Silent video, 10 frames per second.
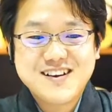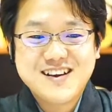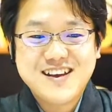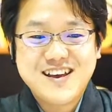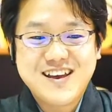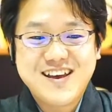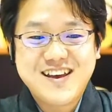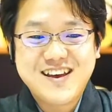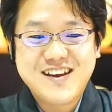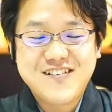
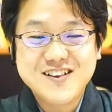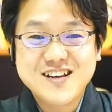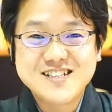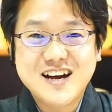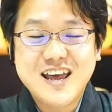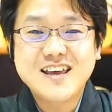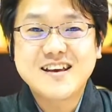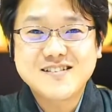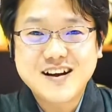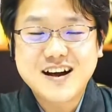えー、私が円
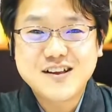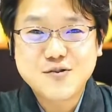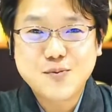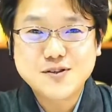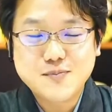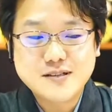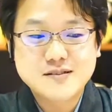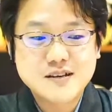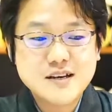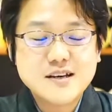谷栄と申します。
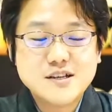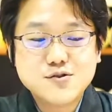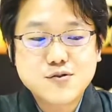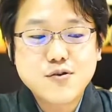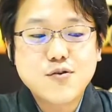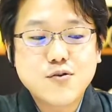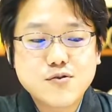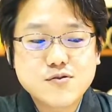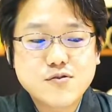一応今日放送